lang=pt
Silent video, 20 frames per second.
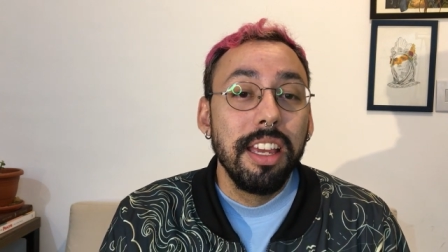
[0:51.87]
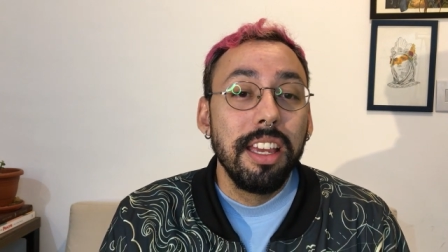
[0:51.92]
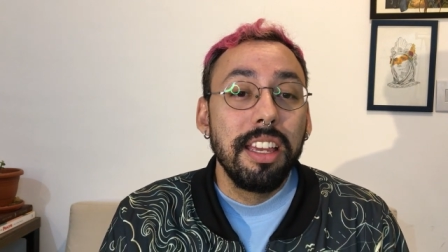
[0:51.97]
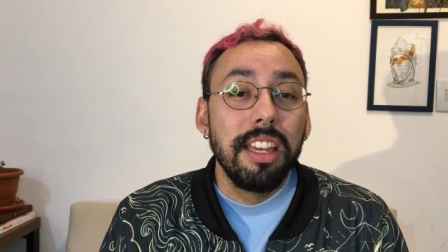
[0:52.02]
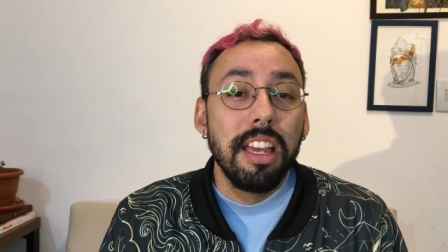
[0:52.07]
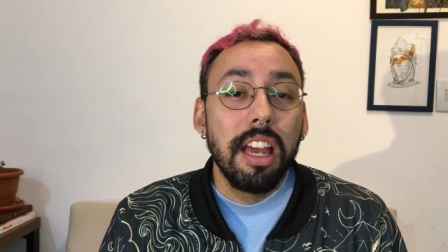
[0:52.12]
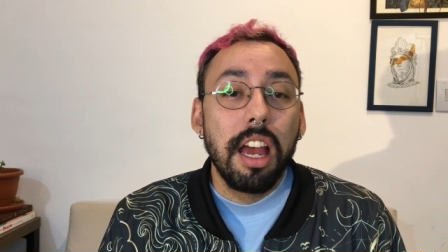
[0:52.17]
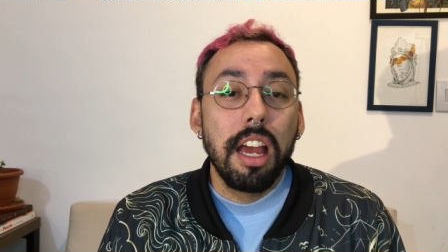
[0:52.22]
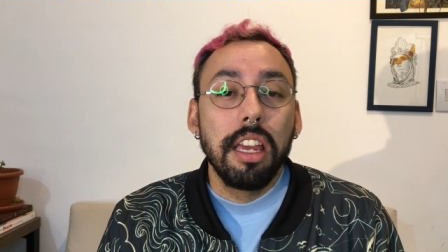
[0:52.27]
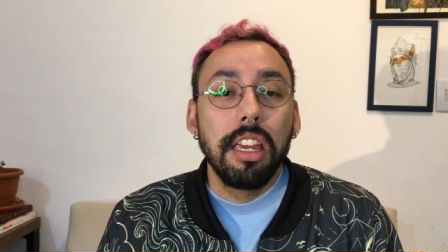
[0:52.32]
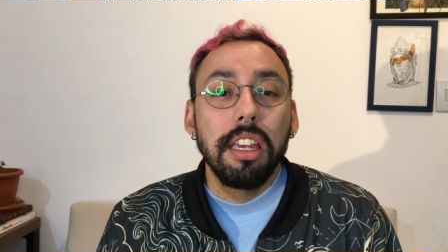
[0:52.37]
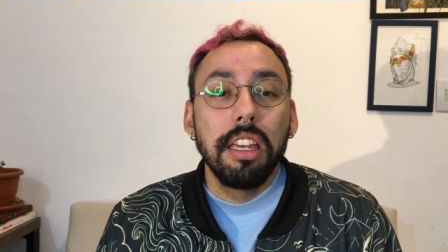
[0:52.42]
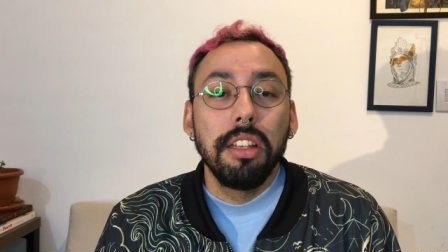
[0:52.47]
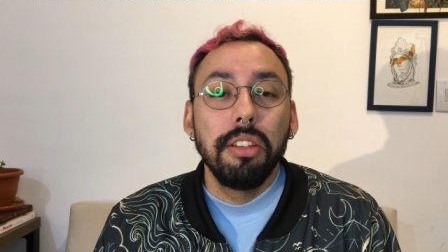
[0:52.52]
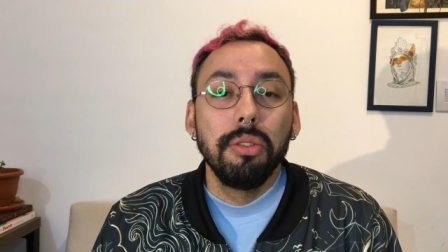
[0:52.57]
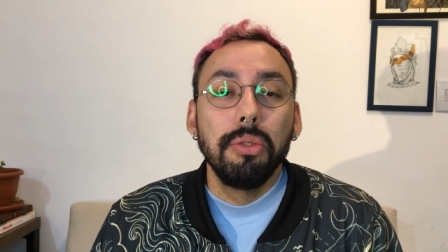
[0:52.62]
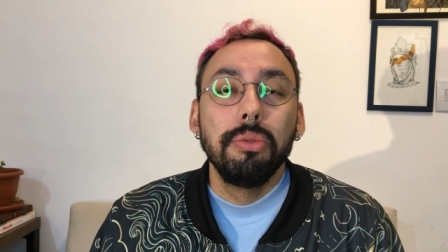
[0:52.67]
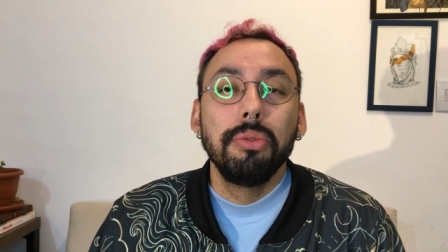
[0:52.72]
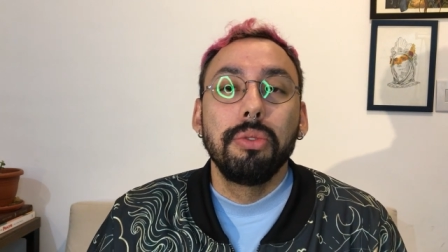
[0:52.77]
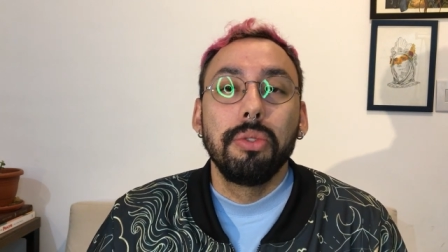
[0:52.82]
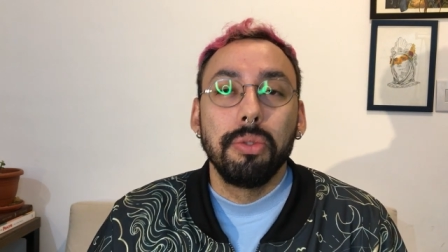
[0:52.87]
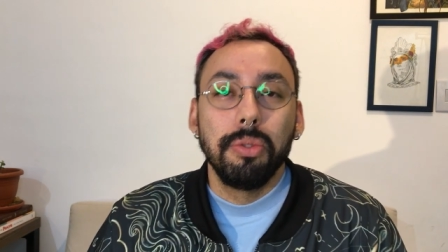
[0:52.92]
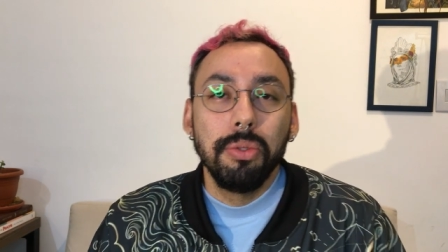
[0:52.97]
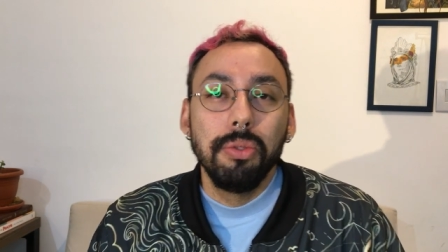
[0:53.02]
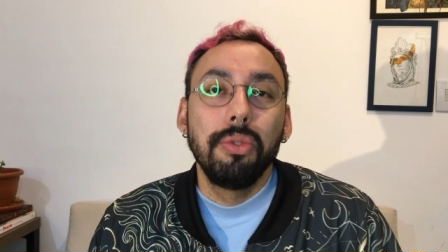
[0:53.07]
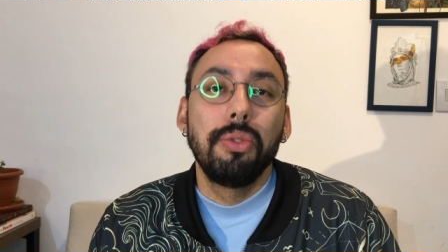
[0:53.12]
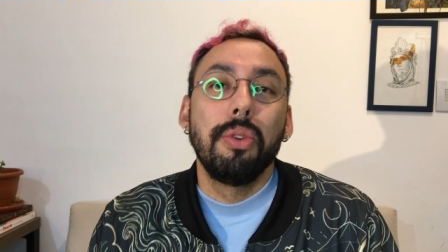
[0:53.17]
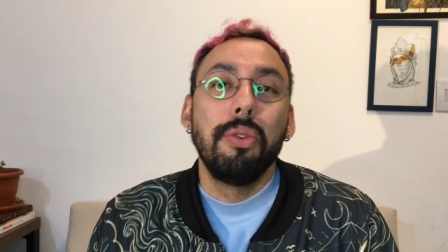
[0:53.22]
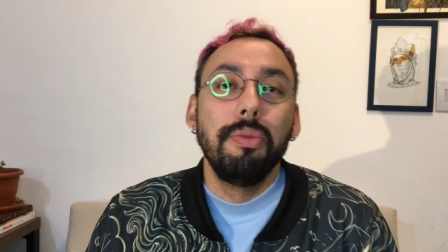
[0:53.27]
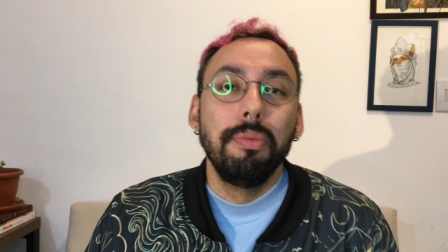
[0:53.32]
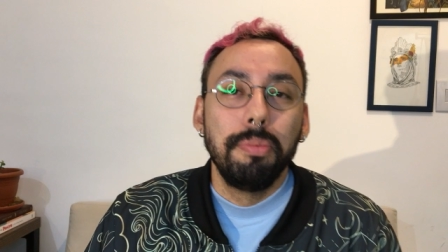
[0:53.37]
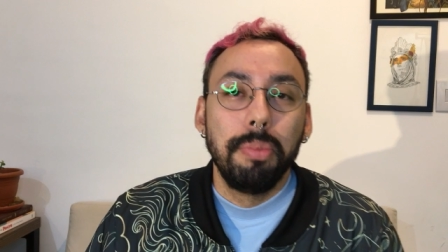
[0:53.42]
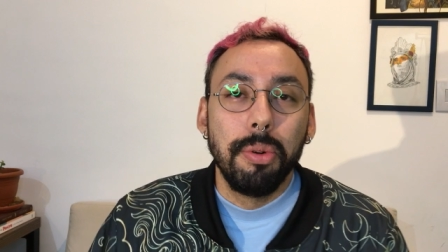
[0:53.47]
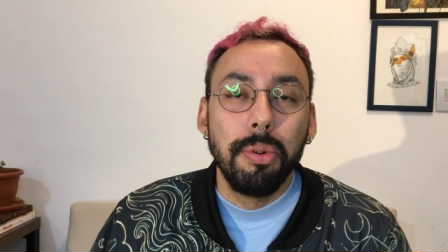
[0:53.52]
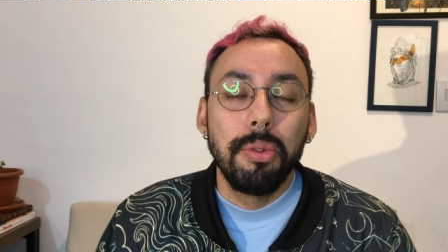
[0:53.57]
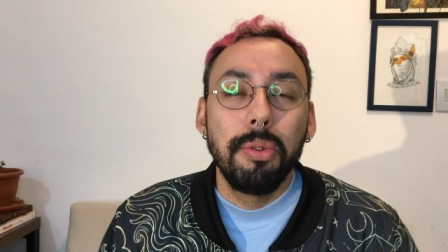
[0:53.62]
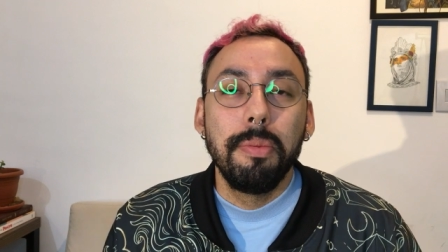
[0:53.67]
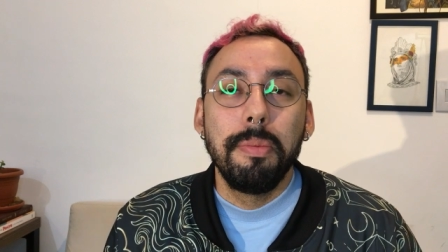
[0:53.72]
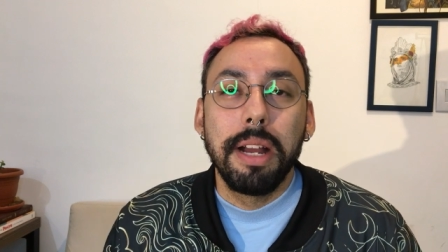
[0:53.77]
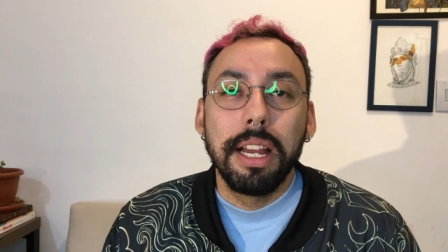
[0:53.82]
e aí num, num tom um
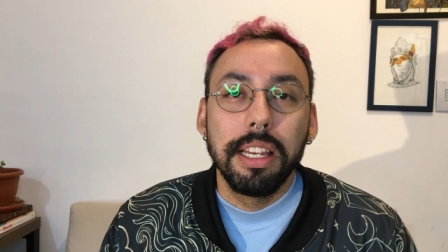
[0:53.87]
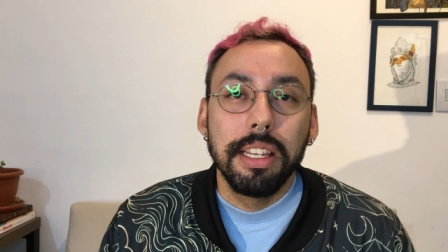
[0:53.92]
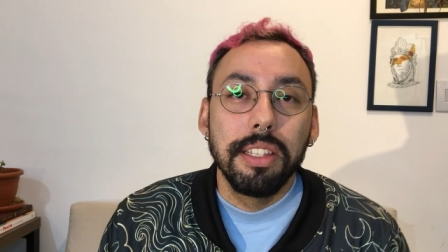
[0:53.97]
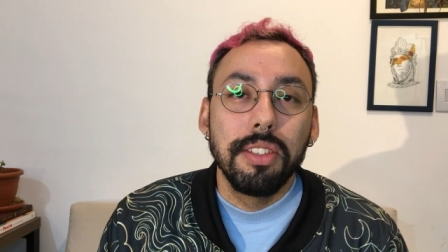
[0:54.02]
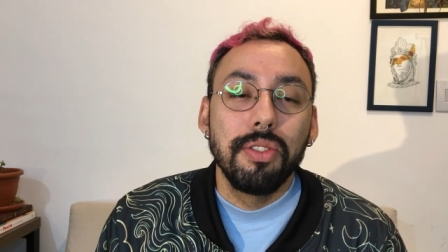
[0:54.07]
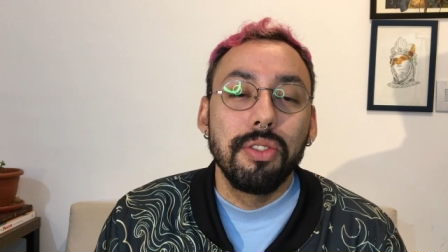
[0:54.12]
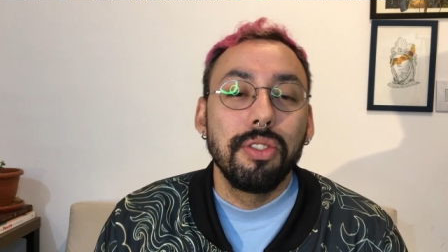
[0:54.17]
pouco mais